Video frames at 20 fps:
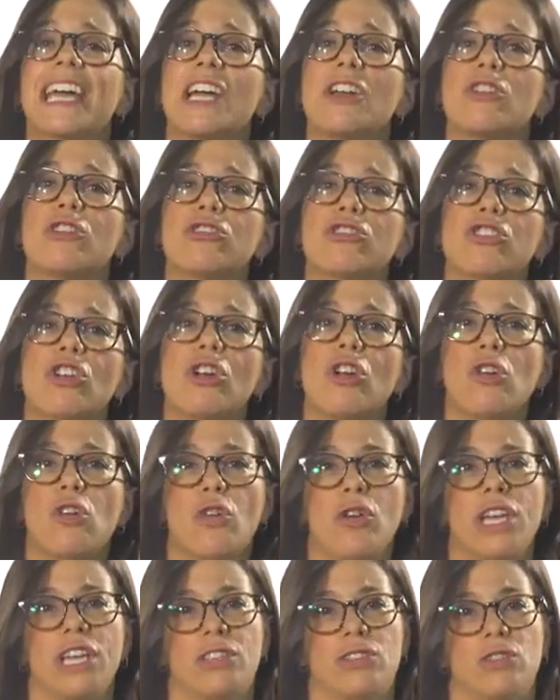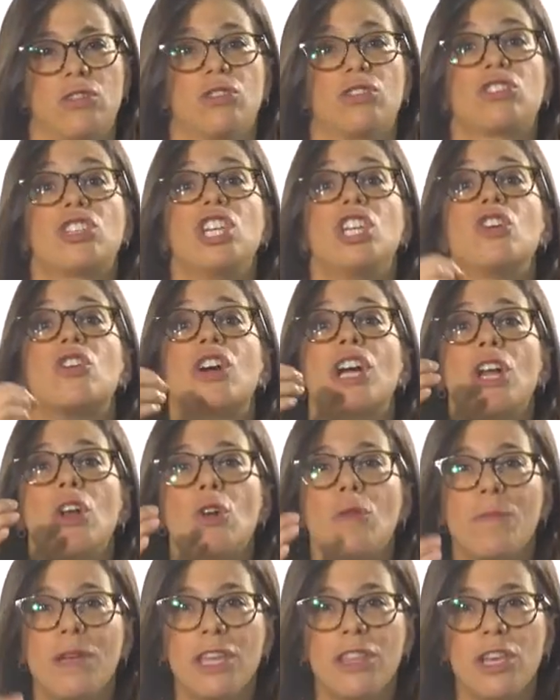es que no solo lo hizo, sino que
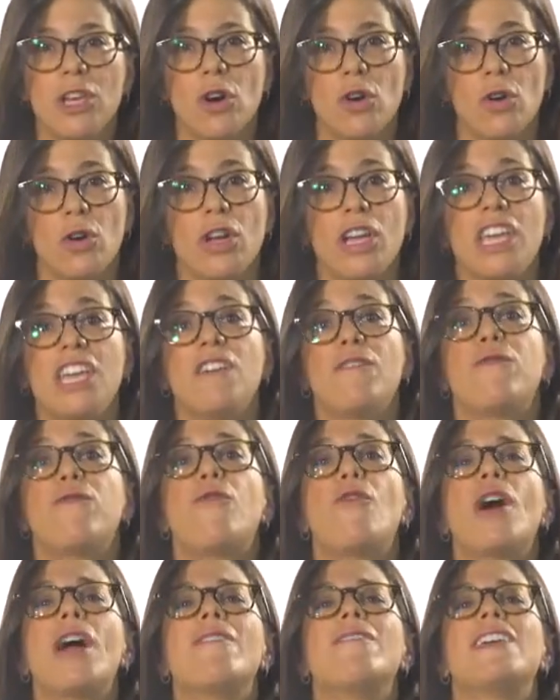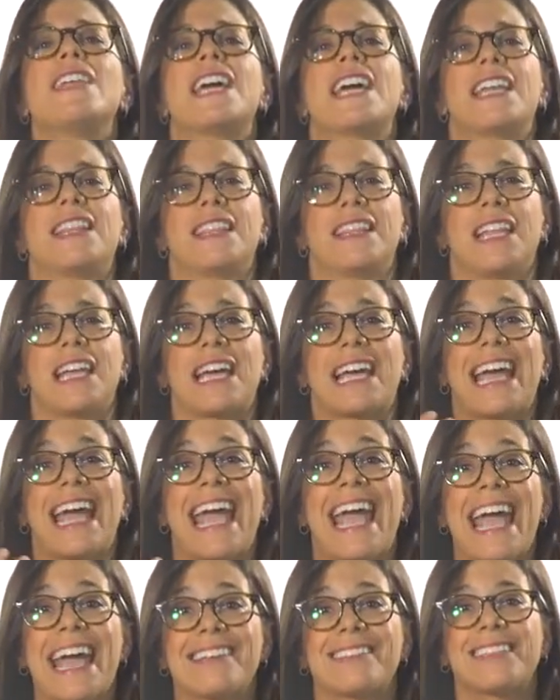lo midió y fue evidente
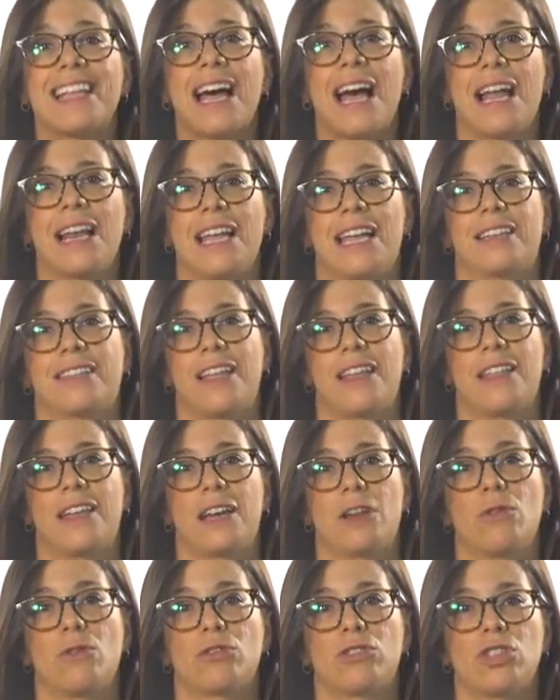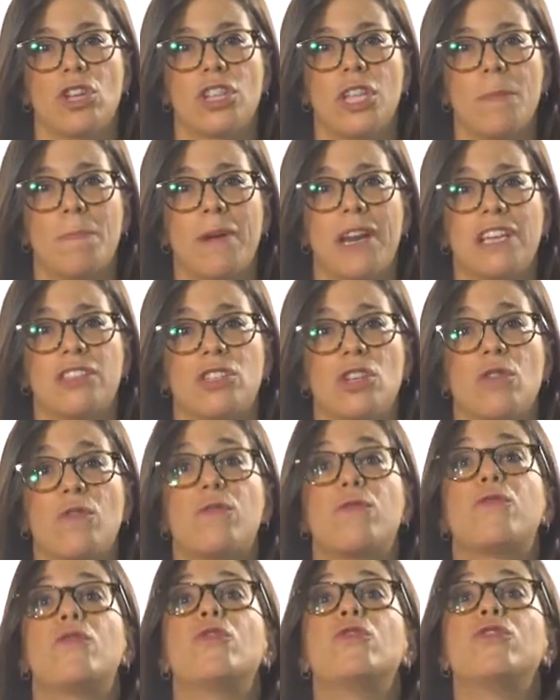que estas alertas de reducción de precio
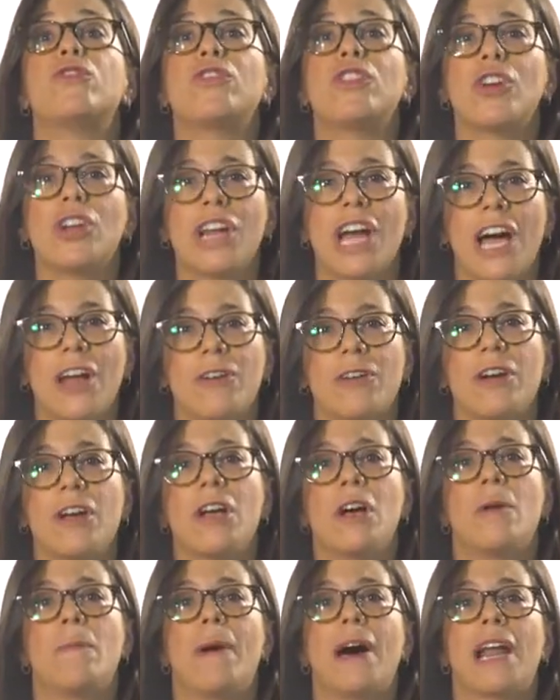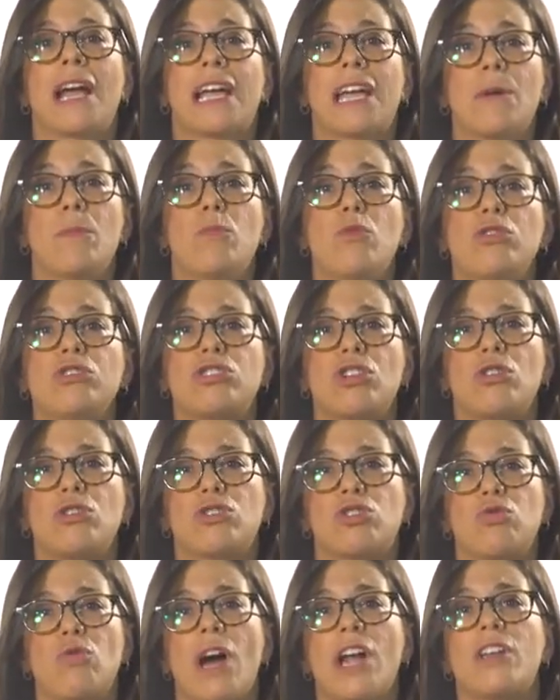funcionaron para que muchos
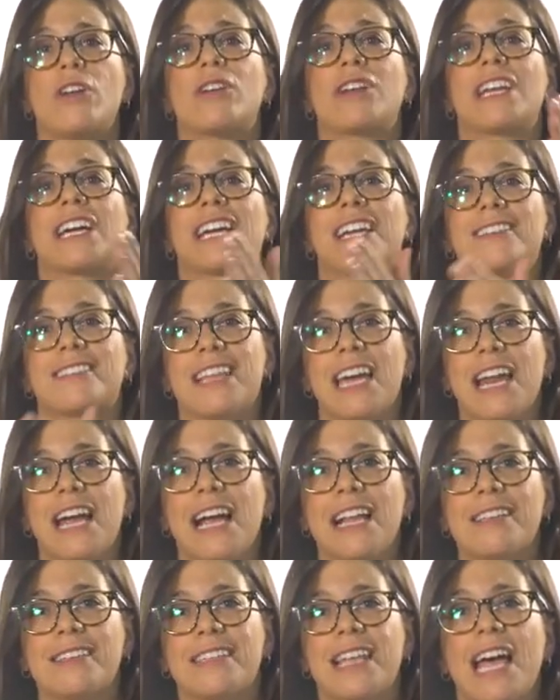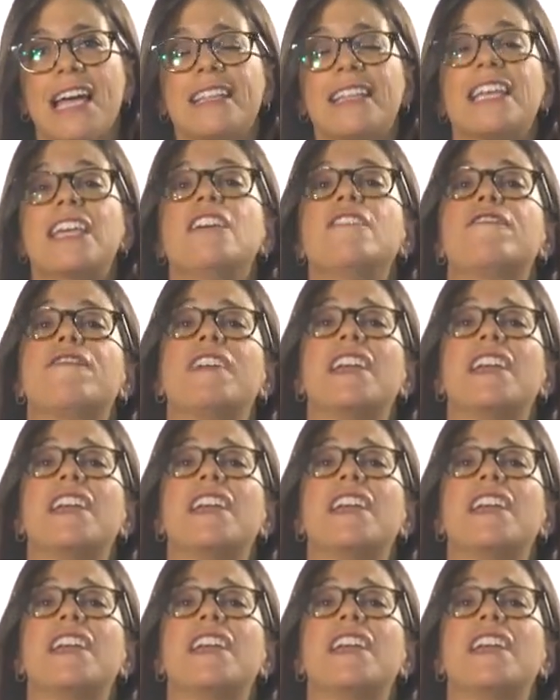usuarios regresaran al site y